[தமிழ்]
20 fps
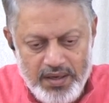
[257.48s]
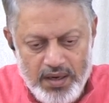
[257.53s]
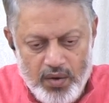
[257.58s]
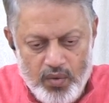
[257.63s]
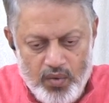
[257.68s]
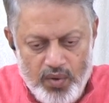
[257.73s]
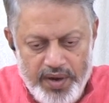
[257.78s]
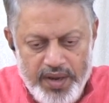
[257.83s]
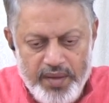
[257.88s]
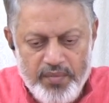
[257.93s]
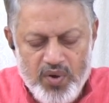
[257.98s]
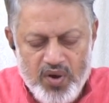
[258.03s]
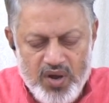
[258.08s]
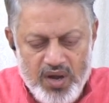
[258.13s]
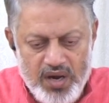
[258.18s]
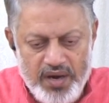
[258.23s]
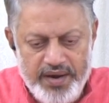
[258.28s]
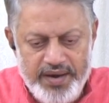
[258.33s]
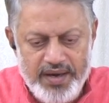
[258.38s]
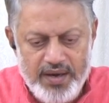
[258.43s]
ஒன்னே
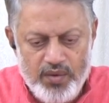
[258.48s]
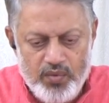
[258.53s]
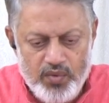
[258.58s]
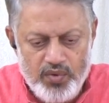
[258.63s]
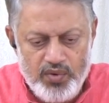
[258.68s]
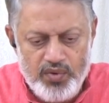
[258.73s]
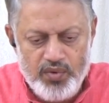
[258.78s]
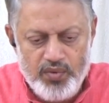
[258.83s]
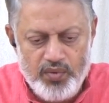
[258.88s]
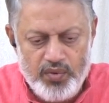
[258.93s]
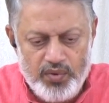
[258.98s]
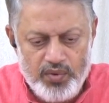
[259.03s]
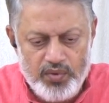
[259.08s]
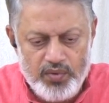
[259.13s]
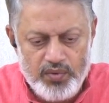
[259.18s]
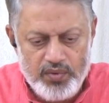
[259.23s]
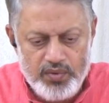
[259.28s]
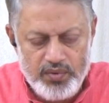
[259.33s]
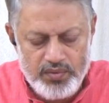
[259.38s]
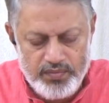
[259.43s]
முக்கால் அடியில் ஒன்று
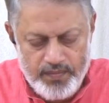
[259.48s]
ஒன்றும் ஒரு